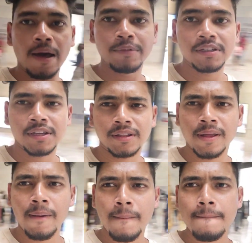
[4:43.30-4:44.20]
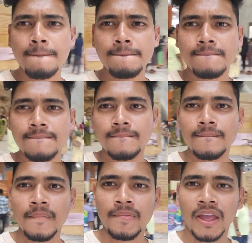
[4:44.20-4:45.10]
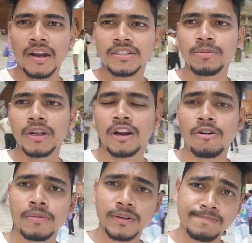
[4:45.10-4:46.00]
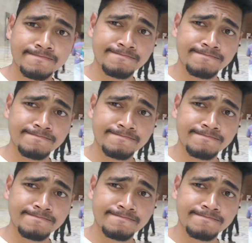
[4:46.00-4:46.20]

आप देख सकते हैं हैंडसम लग रहा हूँ मैं